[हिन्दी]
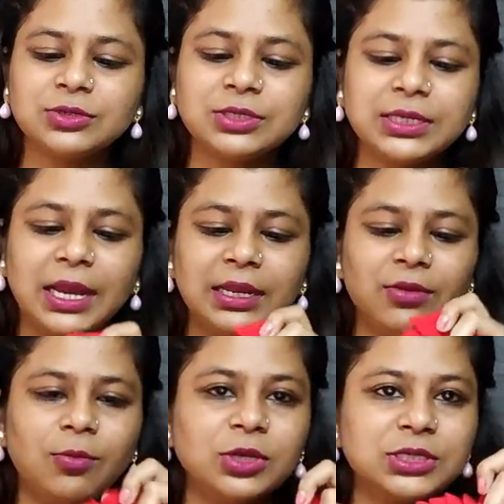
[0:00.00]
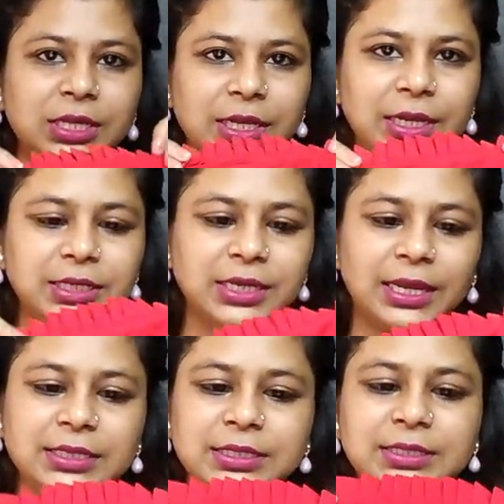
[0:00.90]
जो सिलाई है वो बहुत जल्दी निकल
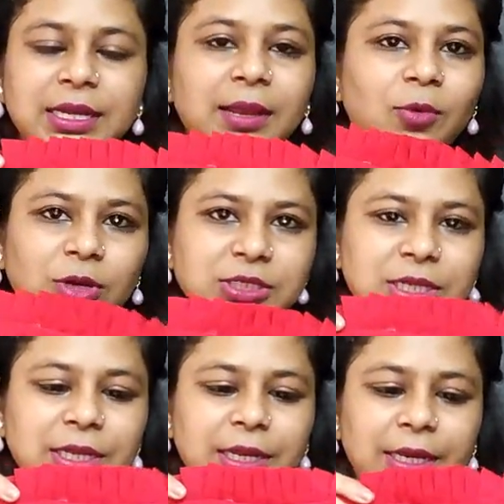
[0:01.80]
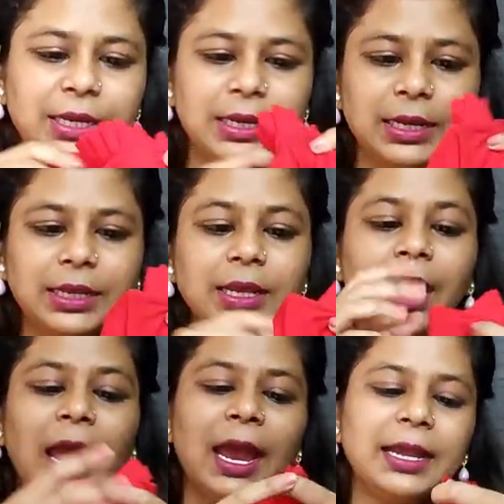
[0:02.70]
जाएगी इसकी सिलाई बहुत जल्दी नहीं निकलेगी
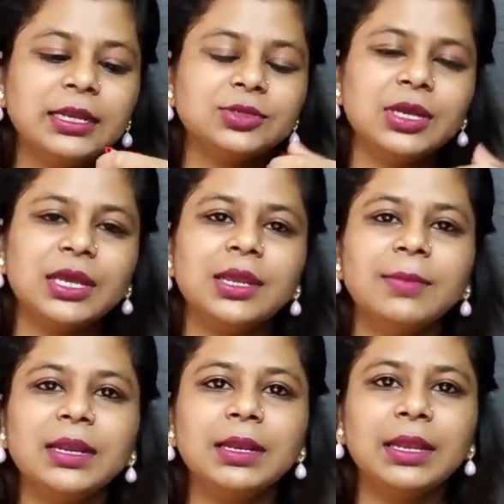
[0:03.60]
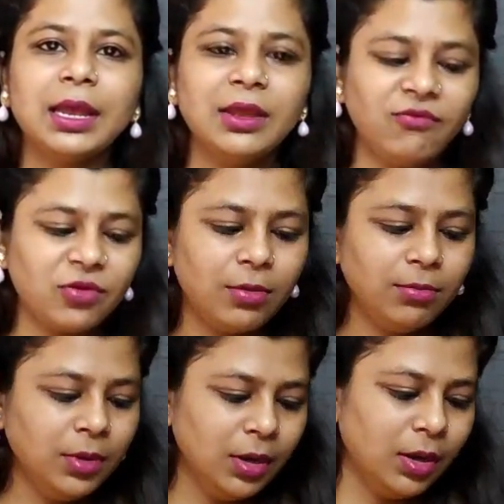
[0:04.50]
एंड ये जो है ये मैंने लिया है
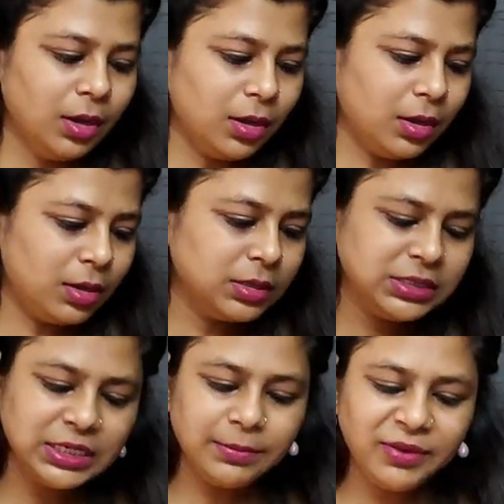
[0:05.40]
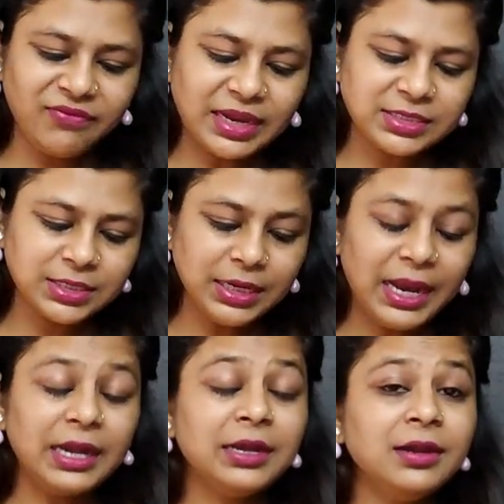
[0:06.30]
फ्रॉम जे बी फैशन
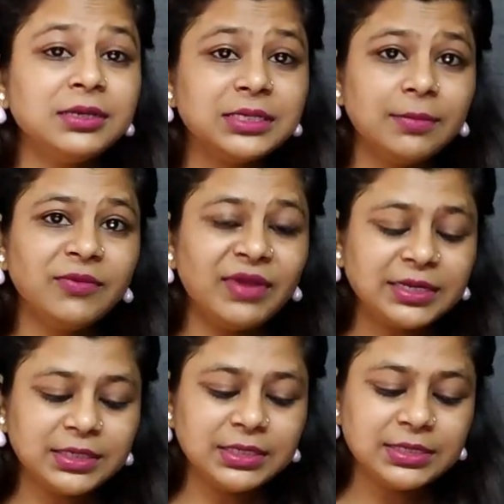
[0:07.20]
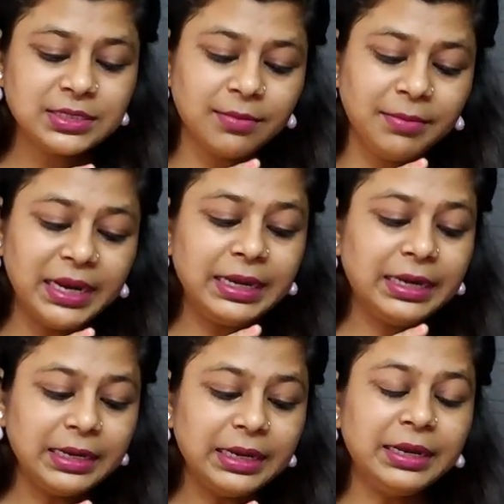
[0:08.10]
एंड जे बी फैशन इज़ मेड
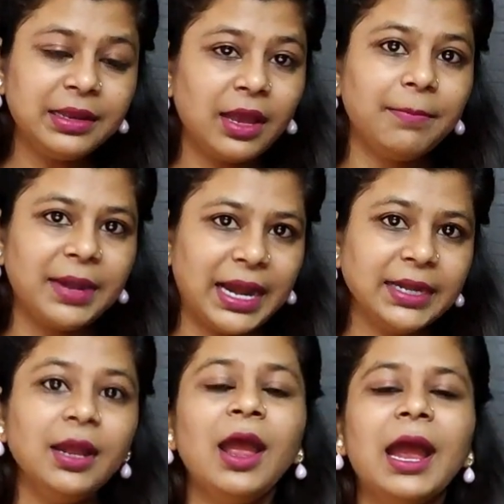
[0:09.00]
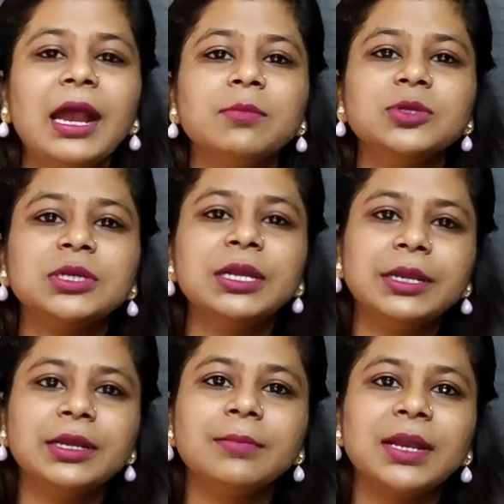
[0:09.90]
इन इंडिया ब्रांड एंड मुझे
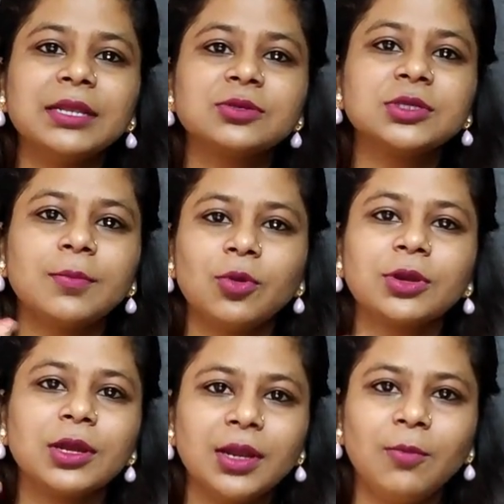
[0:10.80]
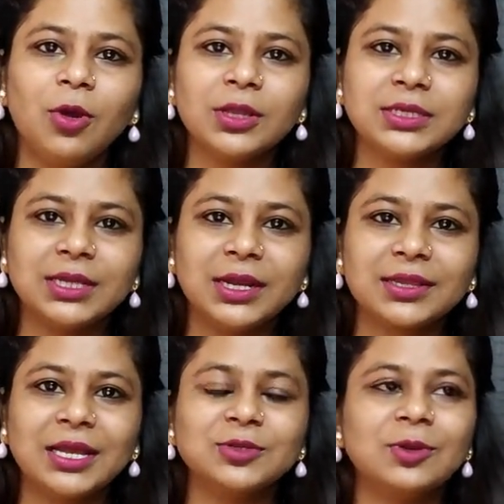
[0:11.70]
इंडियन ब्रांड्स को सपोर्ट करना बहुत अच्छा
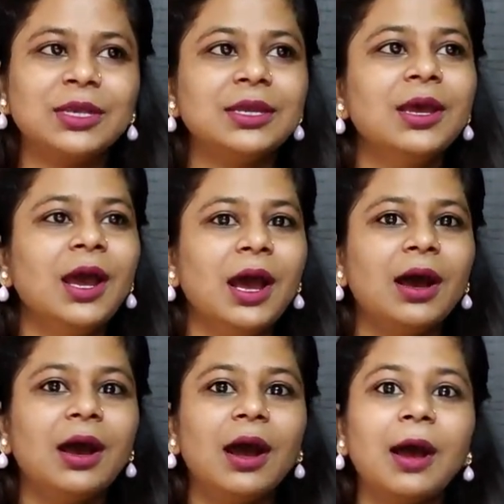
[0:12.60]
लगता है जो कि uh,